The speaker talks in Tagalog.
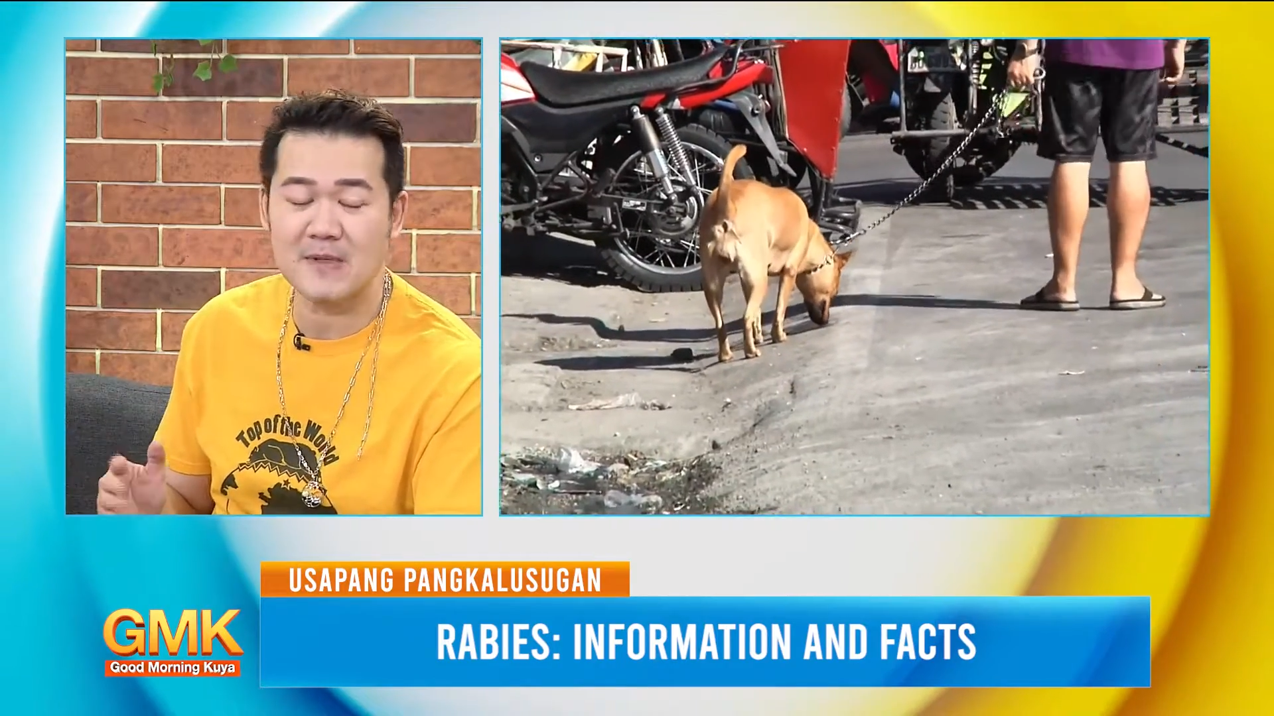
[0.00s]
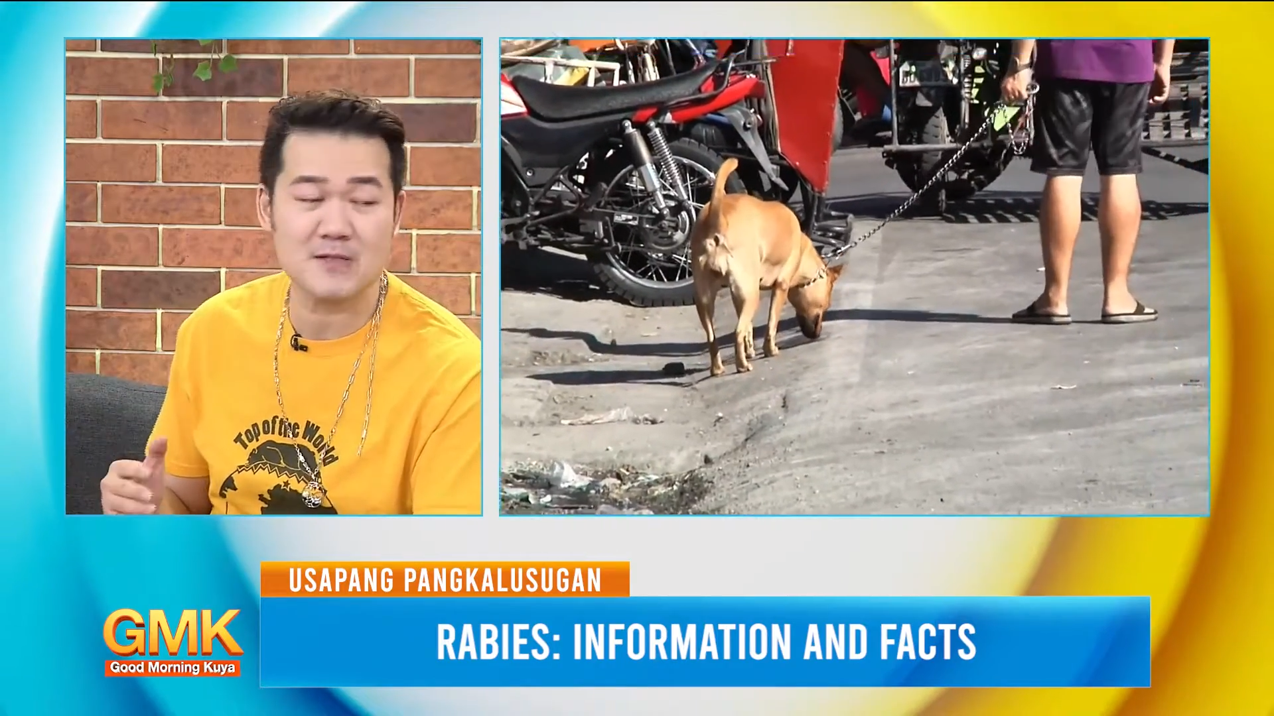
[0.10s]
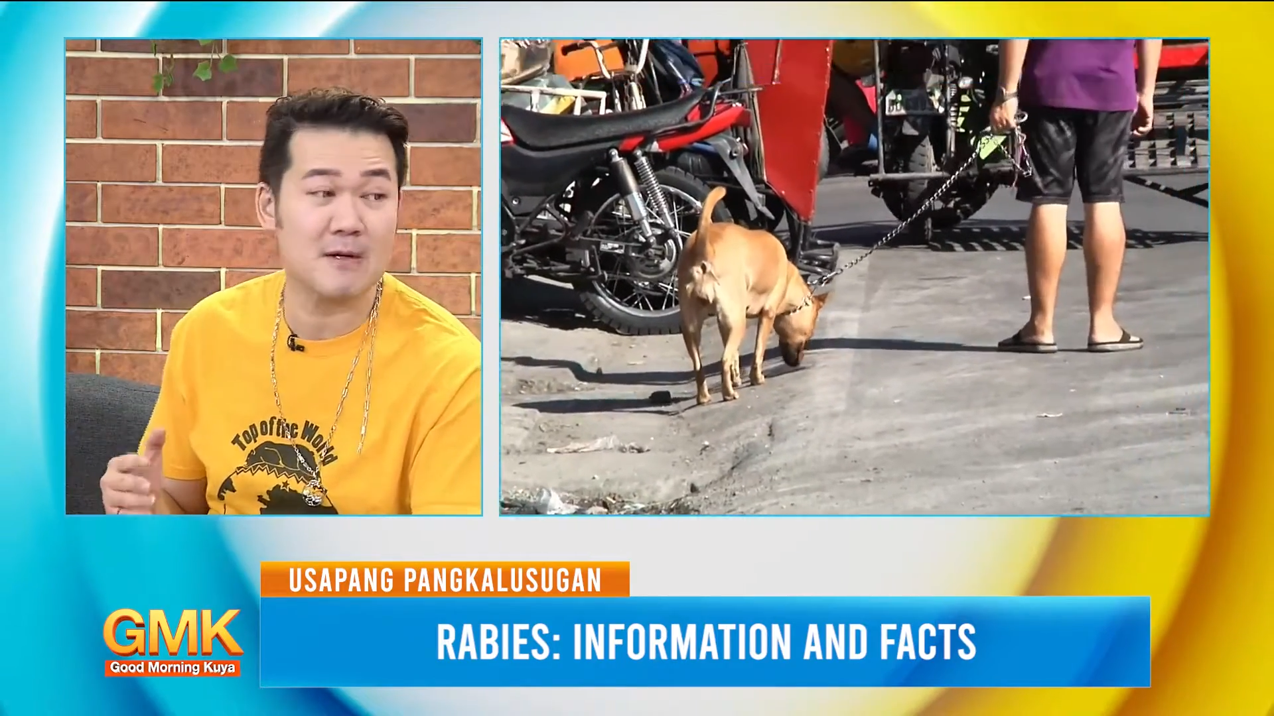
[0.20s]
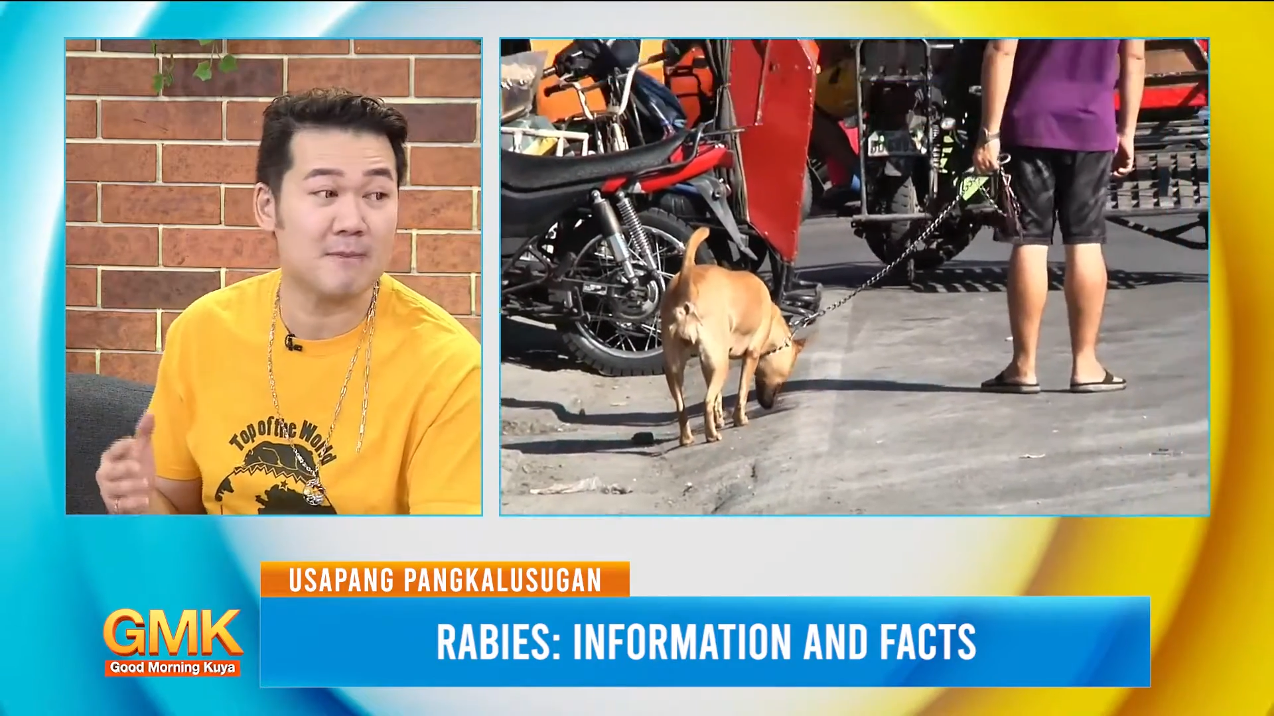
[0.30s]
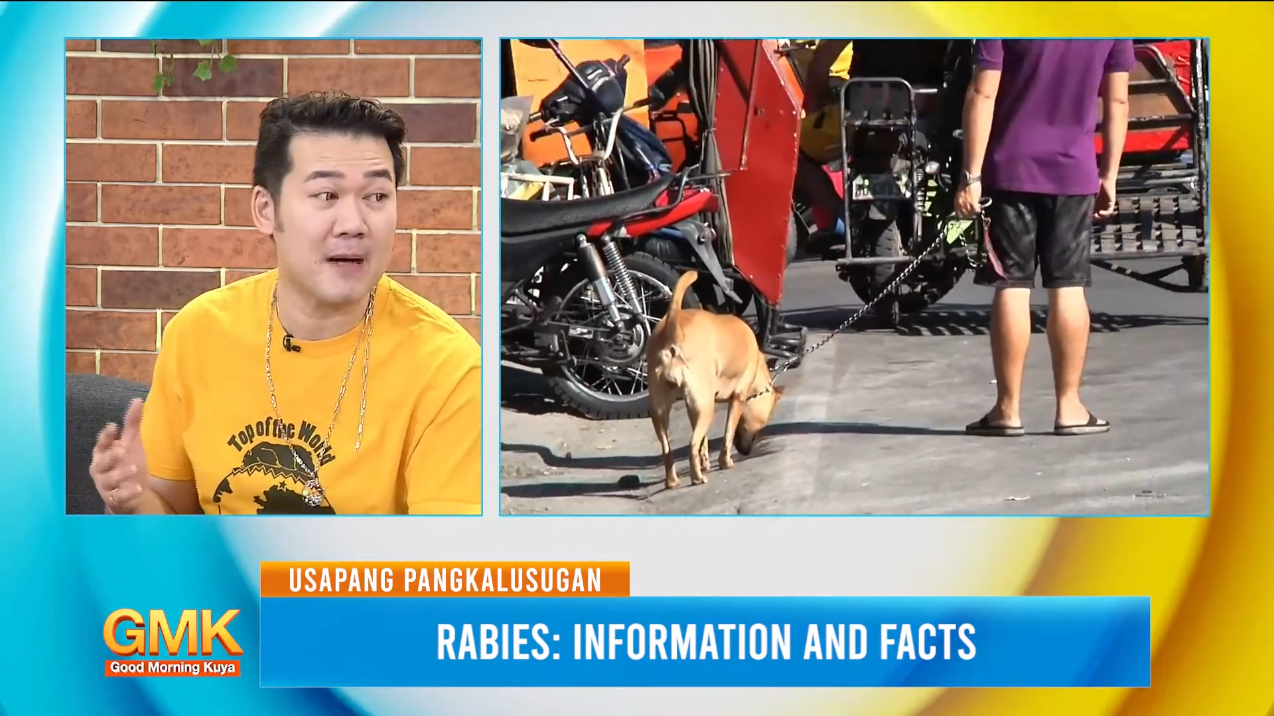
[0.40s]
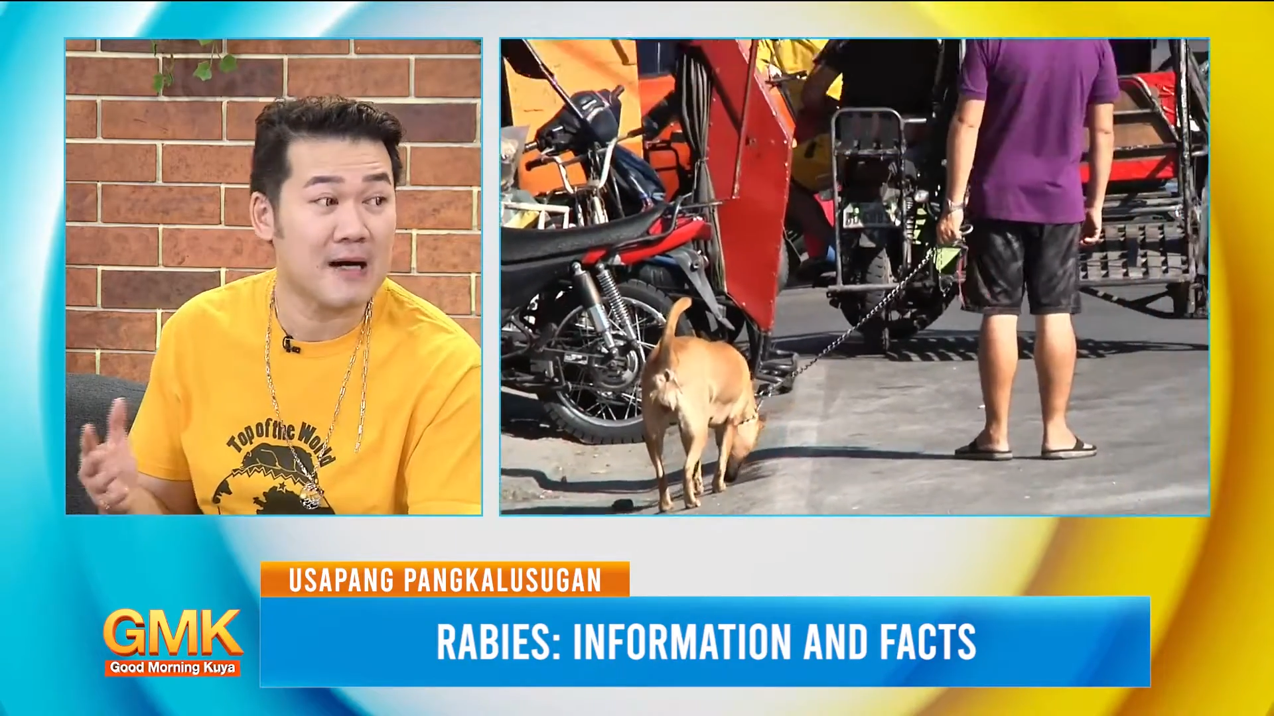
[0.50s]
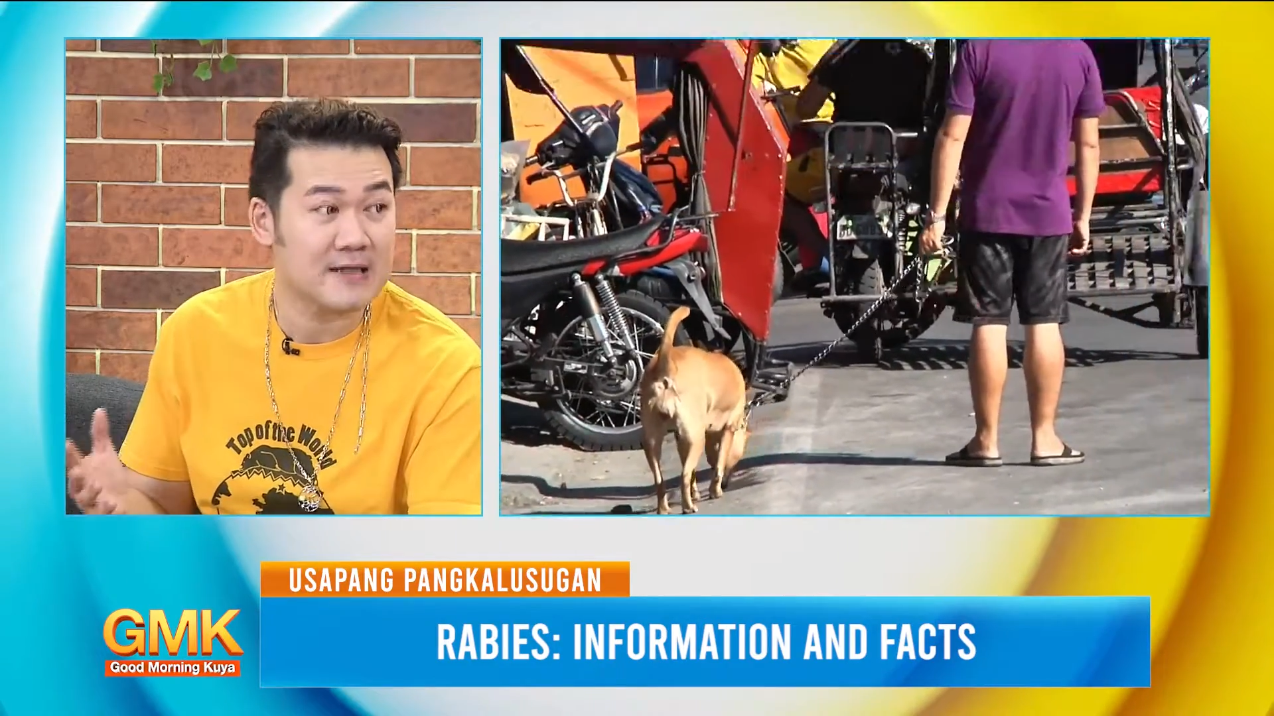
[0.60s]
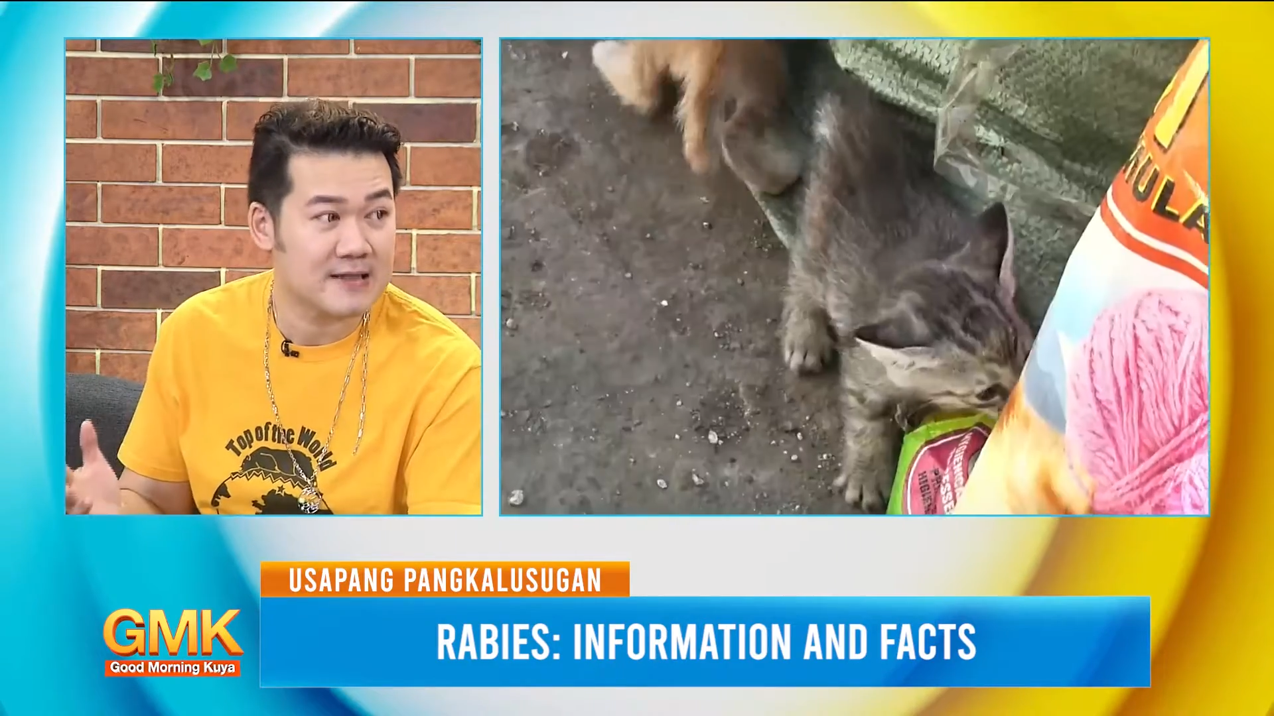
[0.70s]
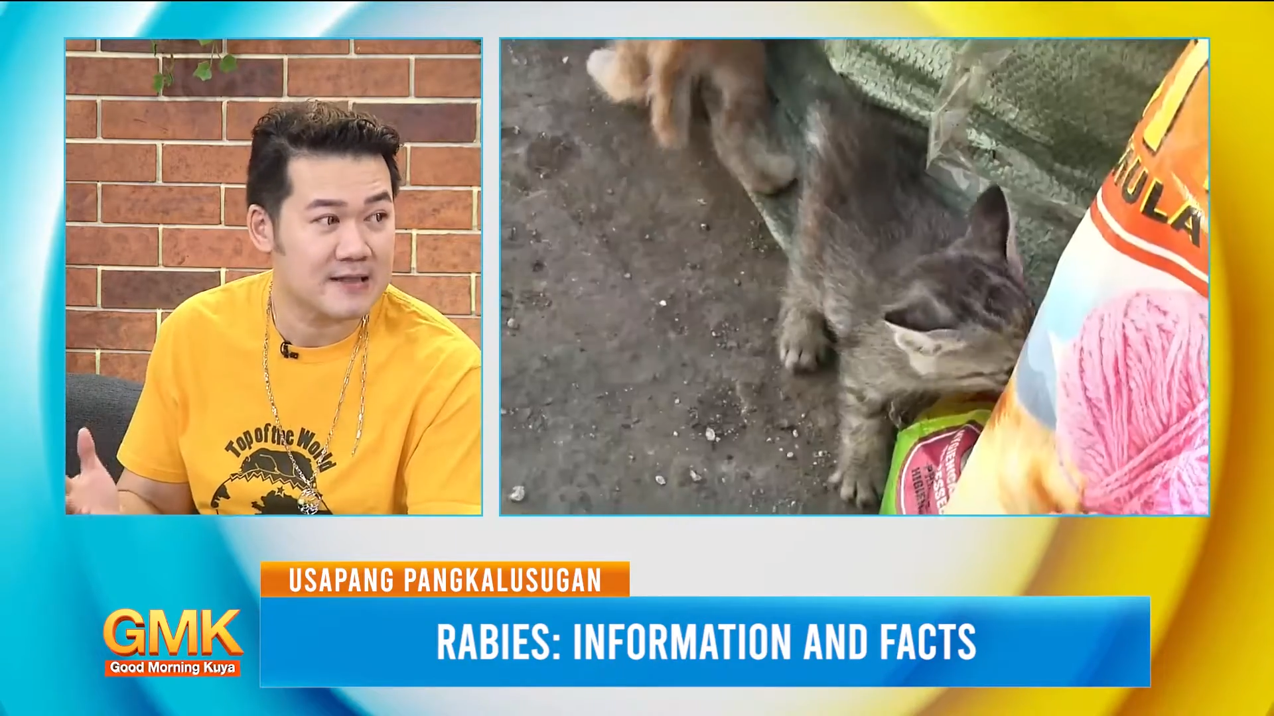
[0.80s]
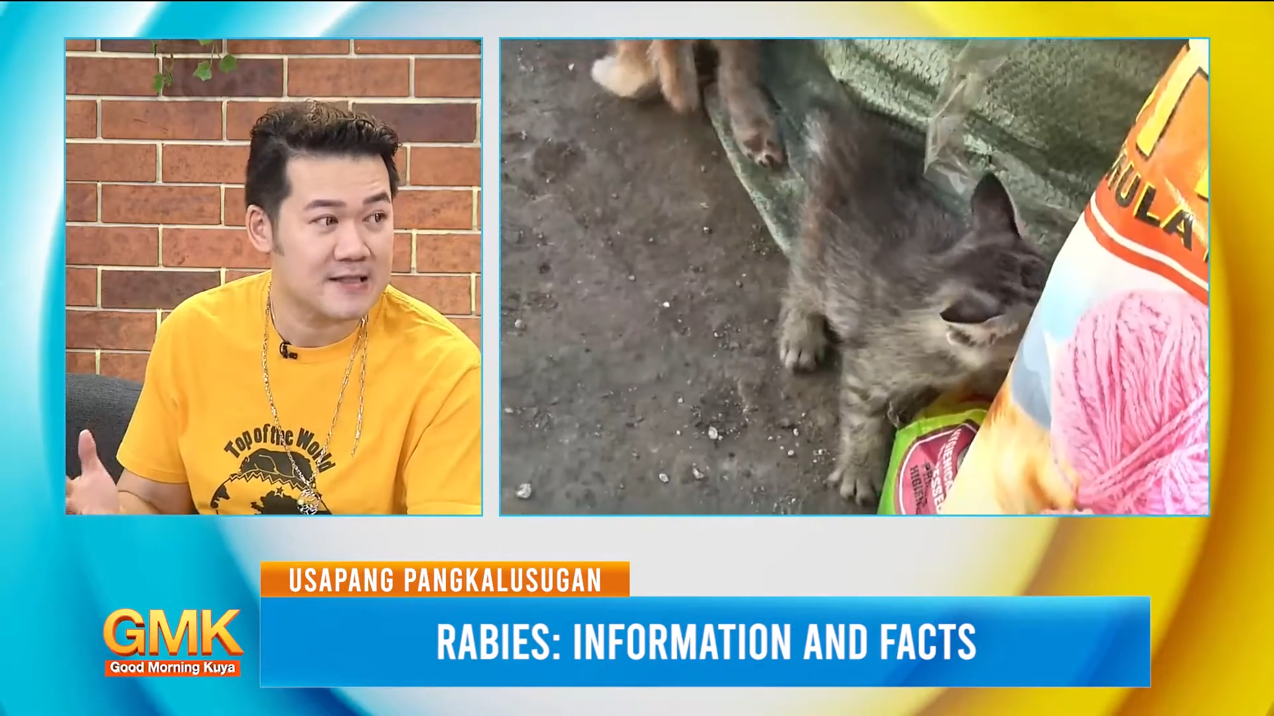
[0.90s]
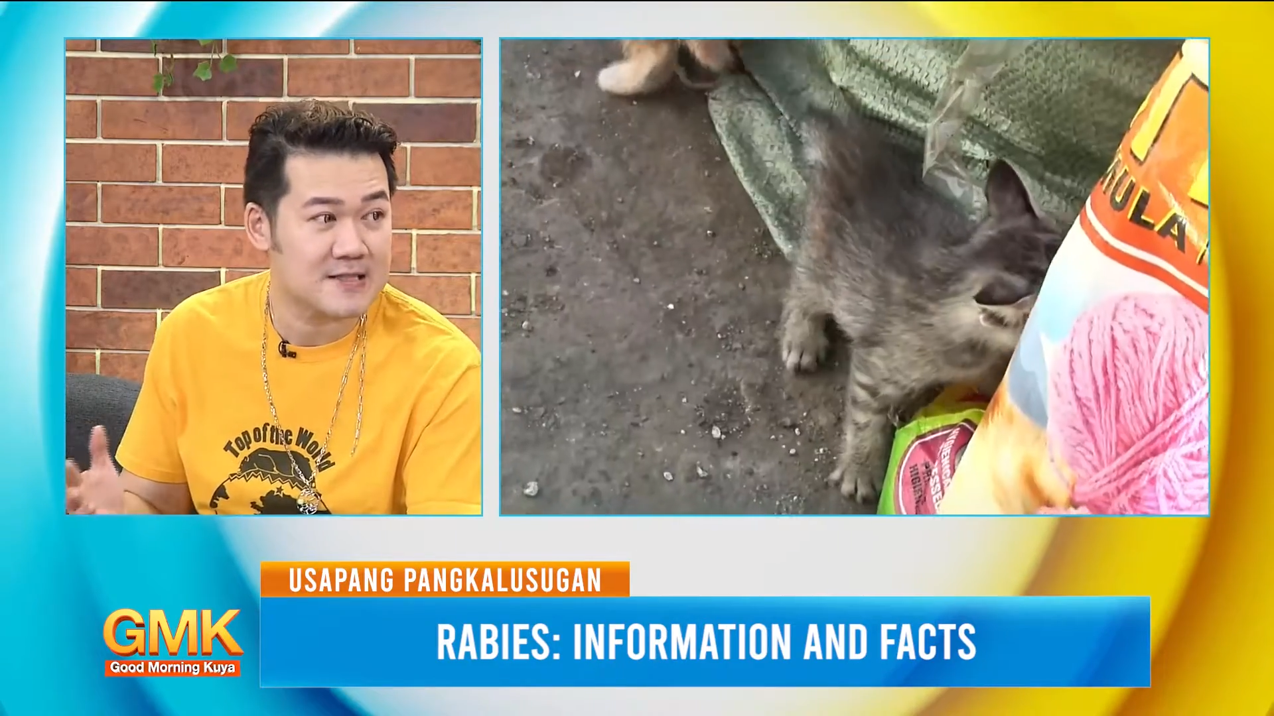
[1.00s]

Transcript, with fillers: mga monkeys ah.